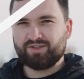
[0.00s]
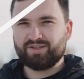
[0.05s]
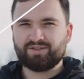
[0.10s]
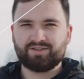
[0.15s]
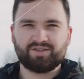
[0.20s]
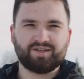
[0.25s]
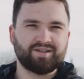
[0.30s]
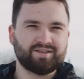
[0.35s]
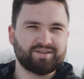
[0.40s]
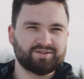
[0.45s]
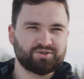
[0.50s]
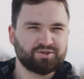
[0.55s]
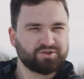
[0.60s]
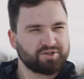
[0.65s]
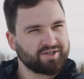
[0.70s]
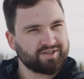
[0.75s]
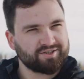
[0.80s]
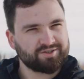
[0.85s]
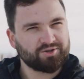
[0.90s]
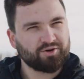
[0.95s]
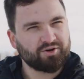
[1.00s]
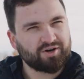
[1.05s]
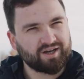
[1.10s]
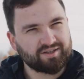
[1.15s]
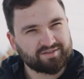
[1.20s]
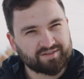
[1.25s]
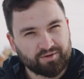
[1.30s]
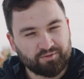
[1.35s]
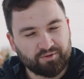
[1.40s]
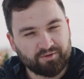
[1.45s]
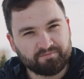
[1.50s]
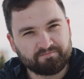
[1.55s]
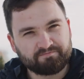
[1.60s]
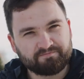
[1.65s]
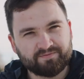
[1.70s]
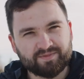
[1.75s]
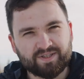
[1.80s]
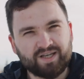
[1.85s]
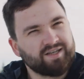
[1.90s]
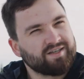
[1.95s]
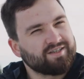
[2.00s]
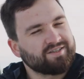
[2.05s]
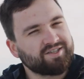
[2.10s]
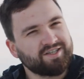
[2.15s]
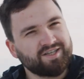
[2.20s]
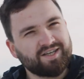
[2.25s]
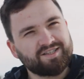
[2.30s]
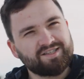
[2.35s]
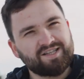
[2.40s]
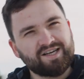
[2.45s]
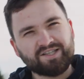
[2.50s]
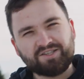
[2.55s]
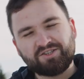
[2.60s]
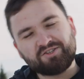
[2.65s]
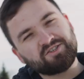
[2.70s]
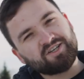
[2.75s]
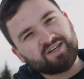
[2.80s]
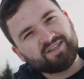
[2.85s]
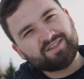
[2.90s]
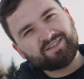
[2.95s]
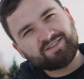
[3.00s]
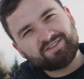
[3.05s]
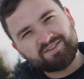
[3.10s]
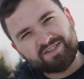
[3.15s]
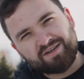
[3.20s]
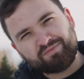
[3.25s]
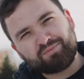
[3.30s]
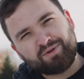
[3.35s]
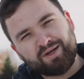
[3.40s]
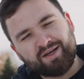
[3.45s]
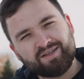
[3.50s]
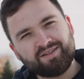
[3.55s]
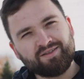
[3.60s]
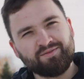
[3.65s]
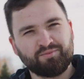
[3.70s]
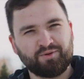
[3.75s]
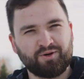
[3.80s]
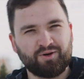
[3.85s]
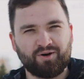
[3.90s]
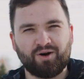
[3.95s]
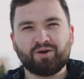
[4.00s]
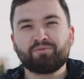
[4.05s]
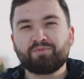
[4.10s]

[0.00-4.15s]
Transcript: No i e, co się jeszcze okazało? Że jednak dzisiaj jest cieplej, bo